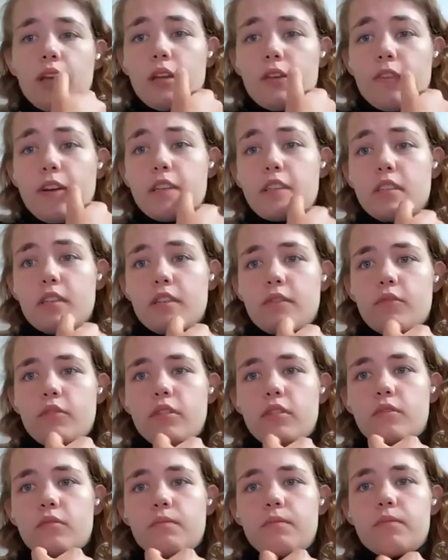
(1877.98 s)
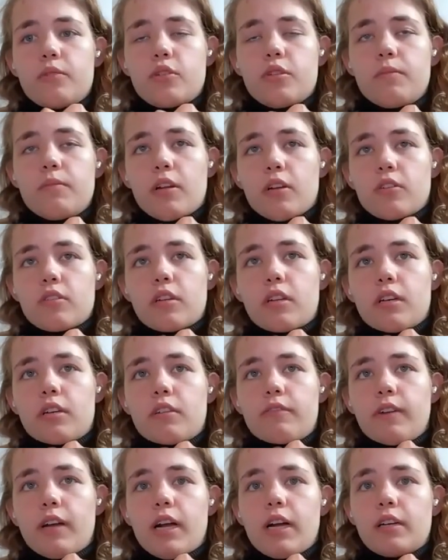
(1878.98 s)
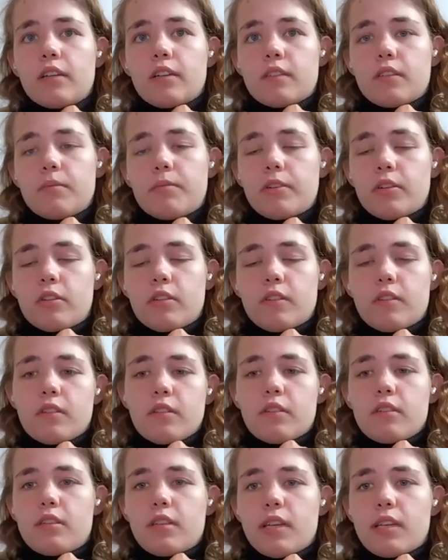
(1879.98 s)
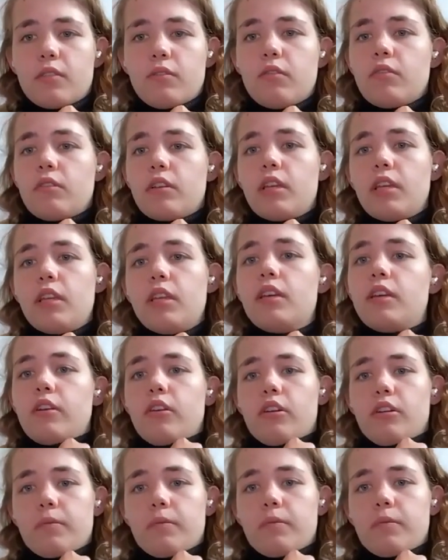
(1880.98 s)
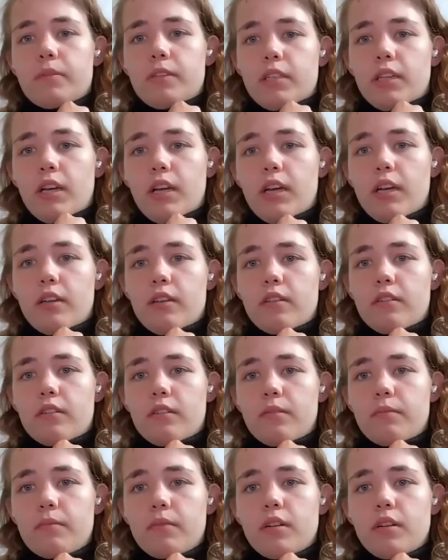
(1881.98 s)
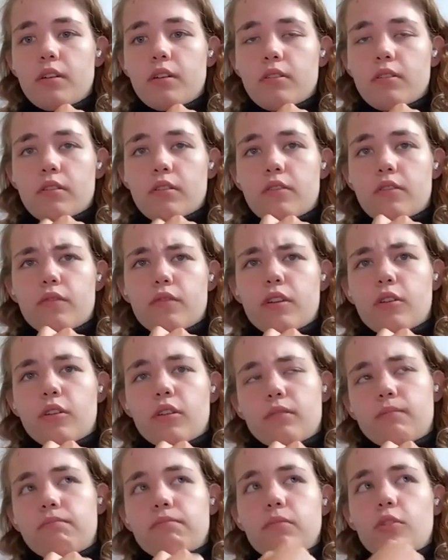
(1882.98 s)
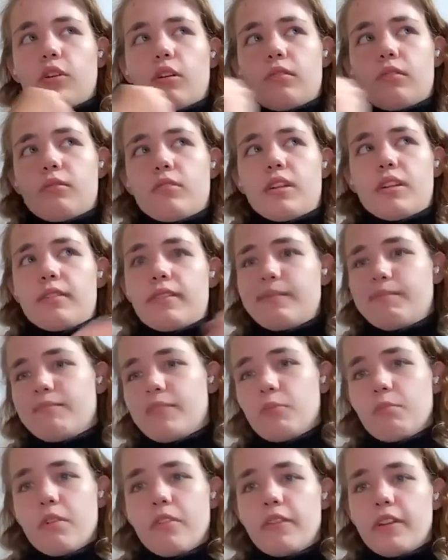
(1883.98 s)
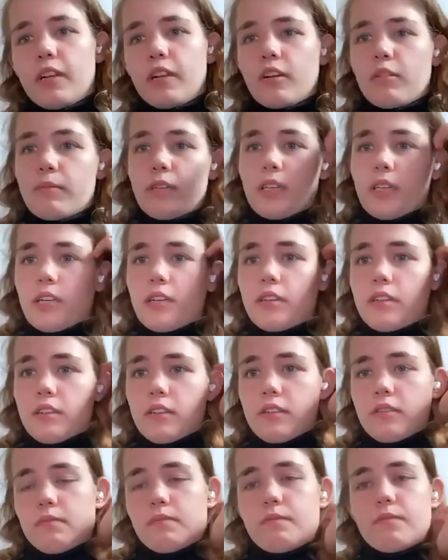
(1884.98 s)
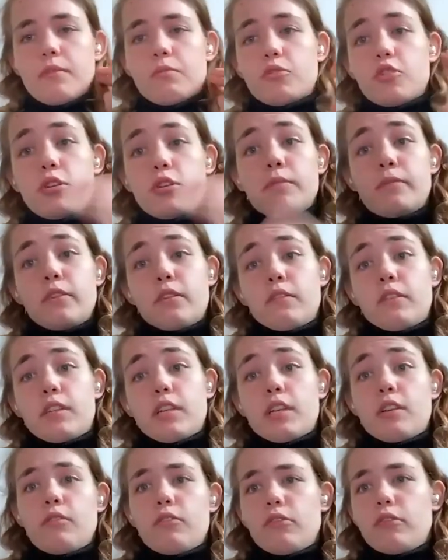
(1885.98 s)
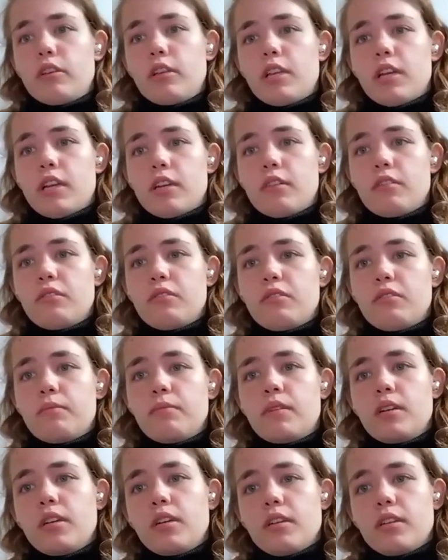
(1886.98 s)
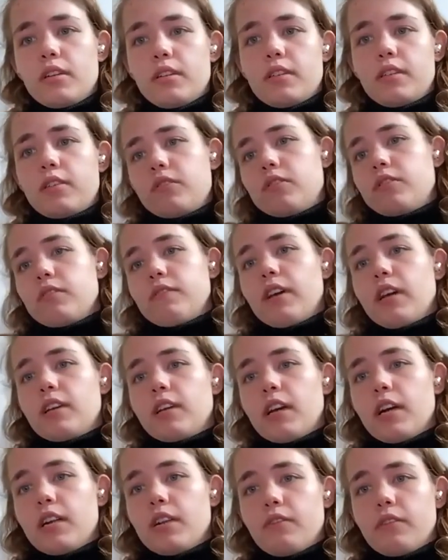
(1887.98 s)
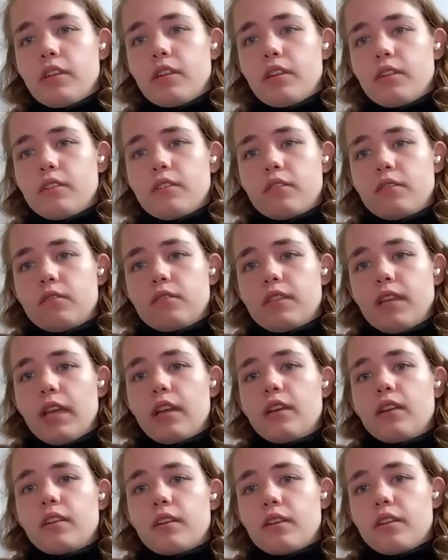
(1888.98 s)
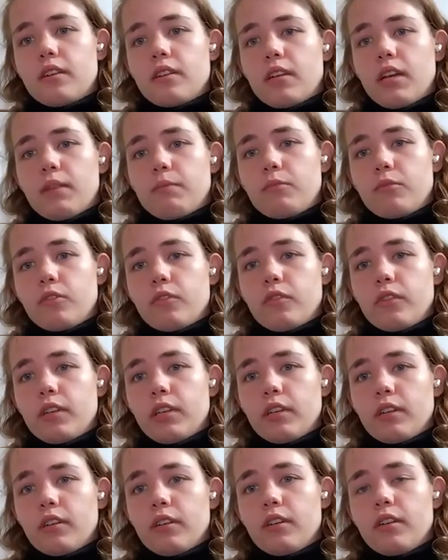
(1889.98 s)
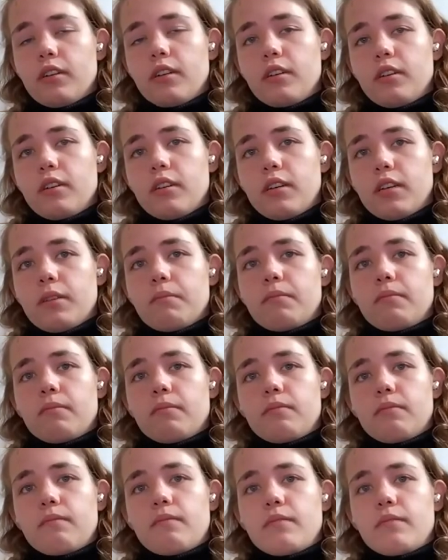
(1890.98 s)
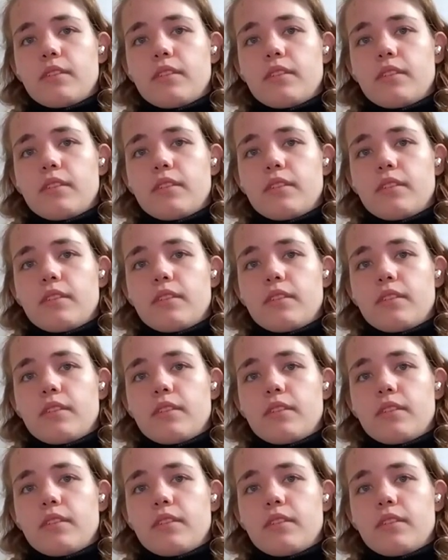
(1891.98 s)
ja, ich weiß nicht, da wurdest du bestimmt auch schon nachgefragt. Es gibt ja auch diese Technologiegläubigkeit ähm, und es wird auch oder immer wieder darüber geredet, dass wir bestimmt irgendwann Technologien hätten, um den CO2-Gehalt wieder zu senken in der Atmosphäre. Ähm,